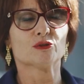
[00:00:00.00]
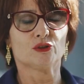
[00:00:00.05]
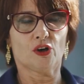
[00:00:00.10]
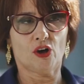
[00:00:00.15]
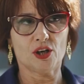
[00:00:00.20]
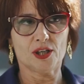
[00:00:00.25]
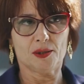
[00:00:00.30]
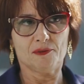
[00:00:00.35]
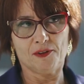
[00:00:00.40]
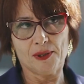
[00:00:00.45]

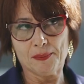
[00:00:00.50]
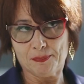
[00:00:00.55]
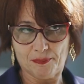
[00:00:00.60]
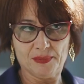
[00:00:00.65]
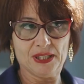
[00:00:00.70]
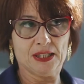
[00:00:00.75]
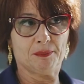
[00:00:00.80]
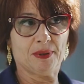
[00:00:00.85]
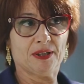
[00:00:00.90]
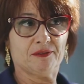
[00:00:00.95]
Do il, ben,
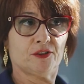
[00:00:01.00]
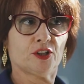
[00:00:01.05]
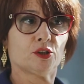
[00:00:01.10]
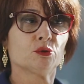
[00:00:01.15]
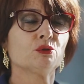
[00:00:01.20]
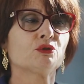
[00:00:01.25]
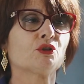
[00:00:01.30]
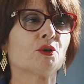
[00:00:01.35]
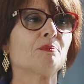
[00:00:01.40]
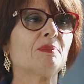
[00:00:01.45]
il,
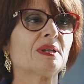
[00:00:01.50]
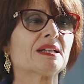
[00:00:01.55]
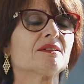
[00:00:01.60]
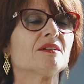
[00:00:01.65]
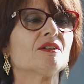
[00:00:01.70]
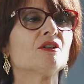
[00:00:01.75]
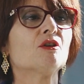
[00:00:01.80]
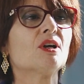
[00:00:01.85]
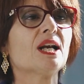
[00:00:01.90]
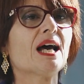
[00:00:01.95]
benvenuto in
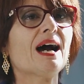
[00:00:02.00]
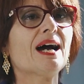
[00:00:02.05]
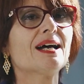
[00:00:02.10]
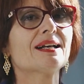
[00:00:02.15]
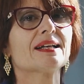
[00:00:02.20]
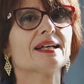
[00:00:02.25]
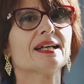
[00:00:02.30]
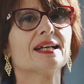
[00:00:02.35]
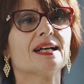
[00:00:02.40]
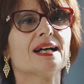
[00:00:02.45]

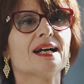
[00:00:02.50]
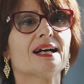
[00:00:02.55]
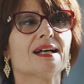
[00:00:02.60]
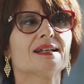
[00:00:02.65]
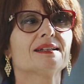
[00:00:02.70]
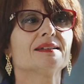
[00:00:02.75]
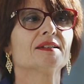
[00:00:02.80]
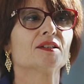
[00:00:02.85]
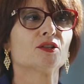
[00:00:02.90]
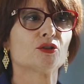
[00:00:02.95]
particolare
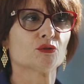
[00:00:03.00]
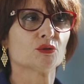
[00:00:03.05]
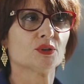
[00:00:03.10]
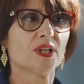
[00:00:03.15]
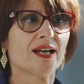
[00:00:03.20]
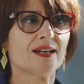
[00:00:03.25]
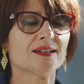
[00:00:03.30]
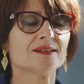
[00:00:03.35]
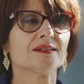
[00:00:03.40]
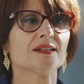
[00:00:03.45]
agli
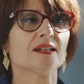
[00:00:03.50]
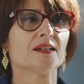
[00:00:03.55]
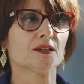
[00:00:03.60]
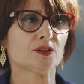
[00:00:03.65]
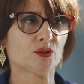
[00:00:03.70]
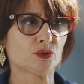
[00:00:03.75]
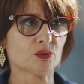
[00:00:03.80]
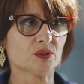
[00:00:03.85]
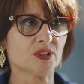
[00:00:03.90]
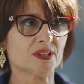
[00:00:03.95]
studenti e
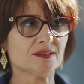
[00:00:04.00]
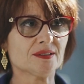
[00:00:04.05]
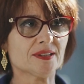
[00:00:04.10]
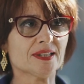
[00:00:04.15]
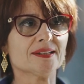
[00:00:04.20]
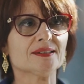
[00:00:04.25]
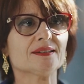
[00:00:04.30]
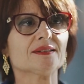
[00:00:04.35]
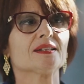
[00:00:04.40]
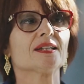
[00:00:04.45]
alle
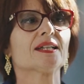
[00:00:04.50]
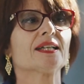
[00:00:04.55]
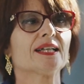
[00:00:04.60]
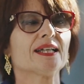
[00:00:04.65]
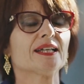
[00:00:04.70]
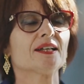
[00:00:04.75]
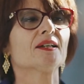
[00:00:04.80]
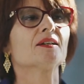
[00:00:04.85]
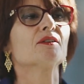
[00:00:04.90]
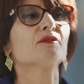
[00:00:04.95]
studentesse
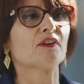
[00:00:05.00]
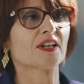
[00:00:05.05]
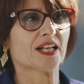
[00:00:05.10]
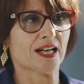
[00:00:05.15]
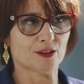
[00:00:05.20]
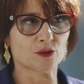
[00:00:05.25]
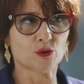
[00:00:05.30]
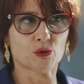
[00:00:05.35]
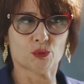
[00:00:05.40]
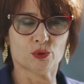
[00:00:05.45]
che
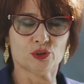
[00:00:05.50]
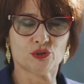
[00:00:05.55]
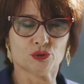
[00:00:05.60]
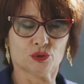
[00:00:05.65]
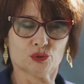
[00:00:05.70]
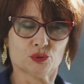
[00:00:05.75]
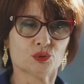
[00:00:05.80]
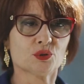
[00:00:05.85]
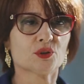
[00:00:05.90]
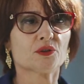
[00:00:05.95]
faranno
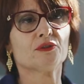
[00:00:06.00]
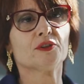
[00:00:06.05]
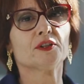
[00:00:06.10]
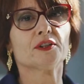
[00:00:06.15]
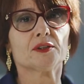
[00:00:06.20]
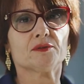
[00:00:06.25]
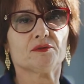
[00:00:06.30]
questo tour vi